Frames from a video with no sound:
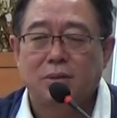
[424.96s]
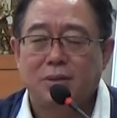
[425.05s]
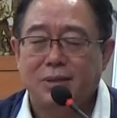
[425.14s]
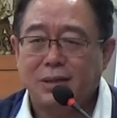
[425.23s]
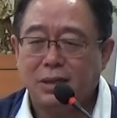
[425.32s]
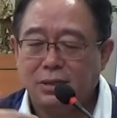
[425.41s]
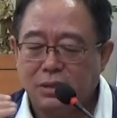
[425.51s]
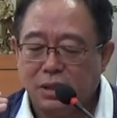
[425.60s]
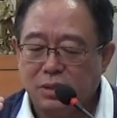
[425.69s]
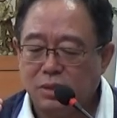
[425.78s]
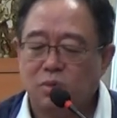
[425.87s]
以大家既
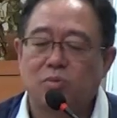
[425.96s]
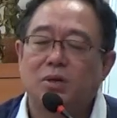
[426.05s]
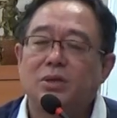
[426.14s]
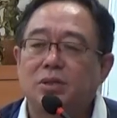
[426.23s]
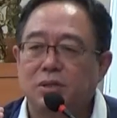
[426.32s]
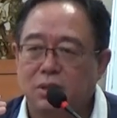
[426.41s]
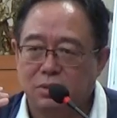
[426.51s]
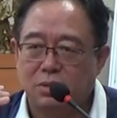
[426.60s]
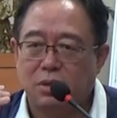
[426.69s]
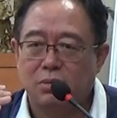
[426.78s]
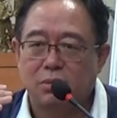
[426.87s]
然走上这条
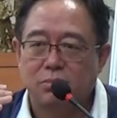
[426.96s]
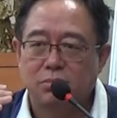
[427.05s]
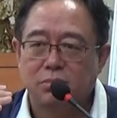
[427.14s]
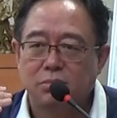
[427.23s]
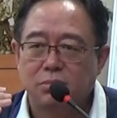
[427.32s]
道了，